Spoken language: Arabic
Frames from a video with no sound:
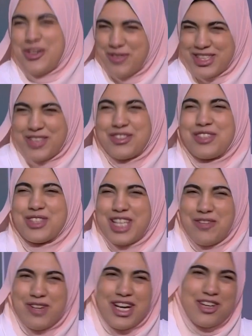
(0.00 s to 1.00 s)
بالظبط
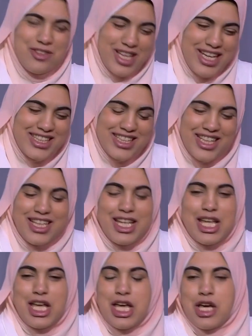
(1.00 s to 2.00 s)
مسابقه او جايزه
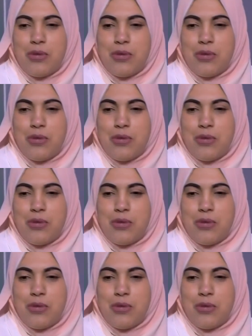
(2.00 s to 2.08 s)
اه